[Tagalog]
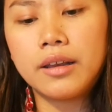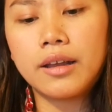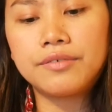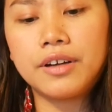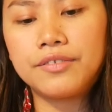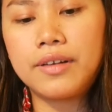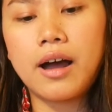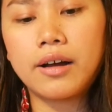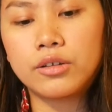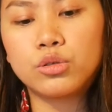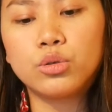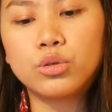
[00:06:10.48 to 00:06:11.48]

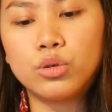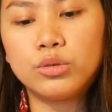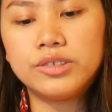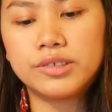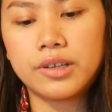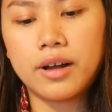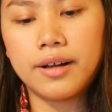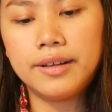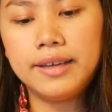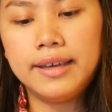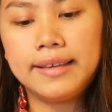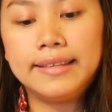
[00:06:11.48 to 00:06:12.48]
nagva-vlog tungkol sa
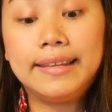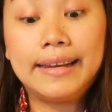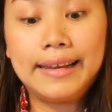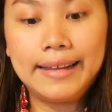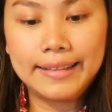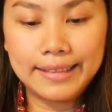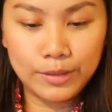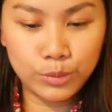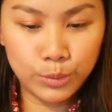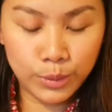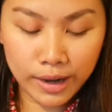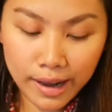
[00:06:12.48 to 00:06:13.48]
drink na
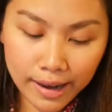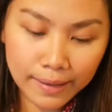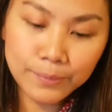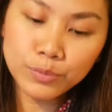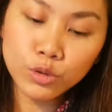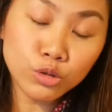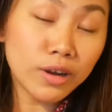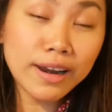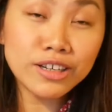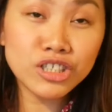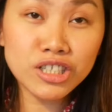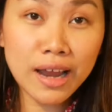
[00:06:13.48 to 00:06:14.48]
to. Doon ko
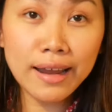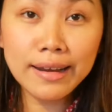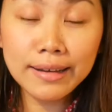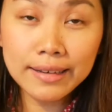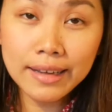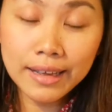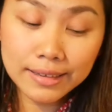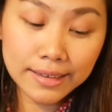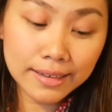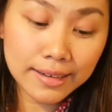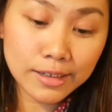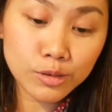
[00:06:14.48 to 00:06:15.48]
lang siya, nag,
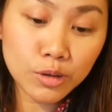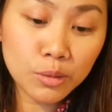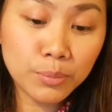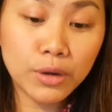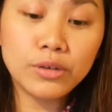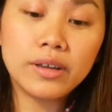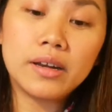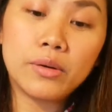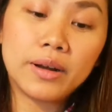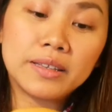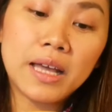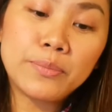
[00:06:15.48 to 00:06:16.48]
tinidan ko lang paano
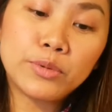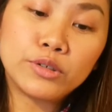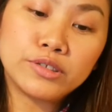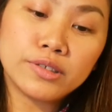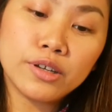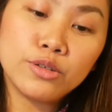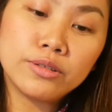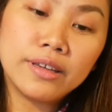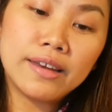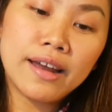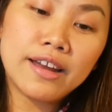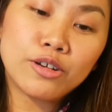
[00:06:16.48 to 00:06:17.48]
ginawa. Tapos, ayun,
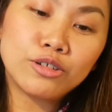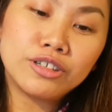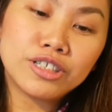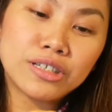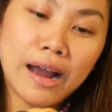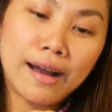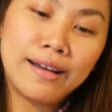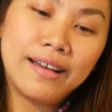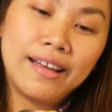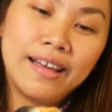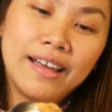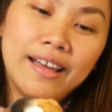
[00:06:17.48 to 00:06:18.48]
ginaya ko na siya.
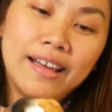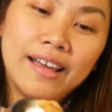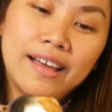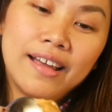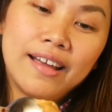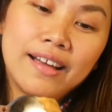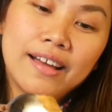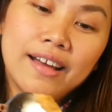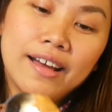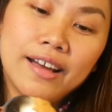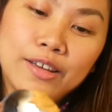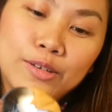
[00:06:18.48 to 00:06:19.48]

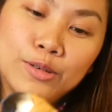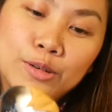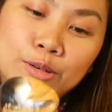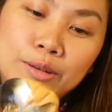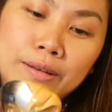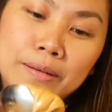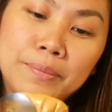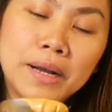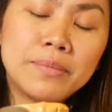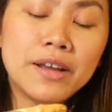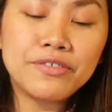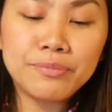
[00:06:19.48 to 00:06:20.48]
Ayun.
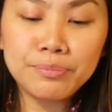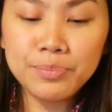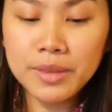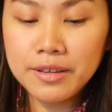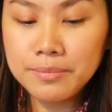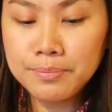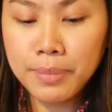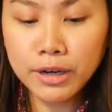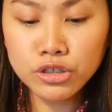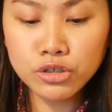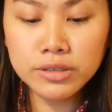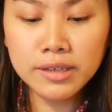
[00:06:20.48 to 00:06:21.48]
Pag may
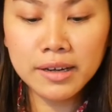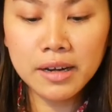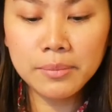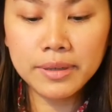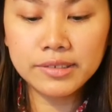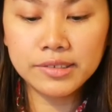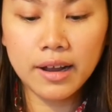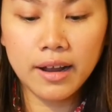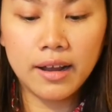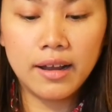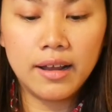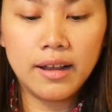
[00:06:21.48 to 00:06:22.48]
passion ka naman sa
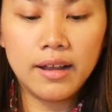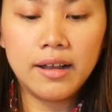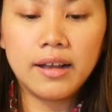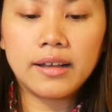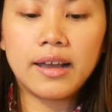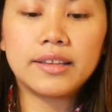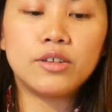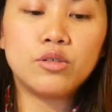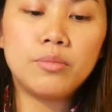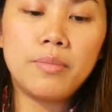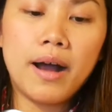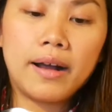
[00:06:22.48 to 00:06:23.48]
kahit
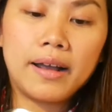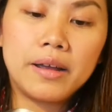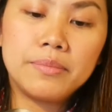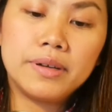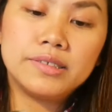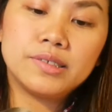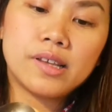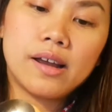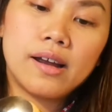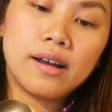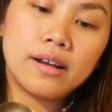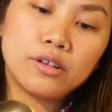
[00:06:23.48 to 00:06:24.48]
anong bagay,
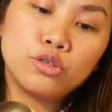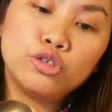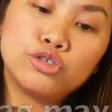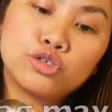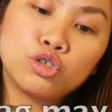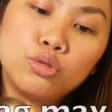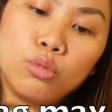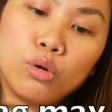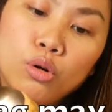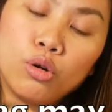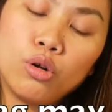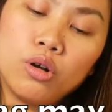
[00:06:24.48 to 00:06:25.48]
basta gusto mo,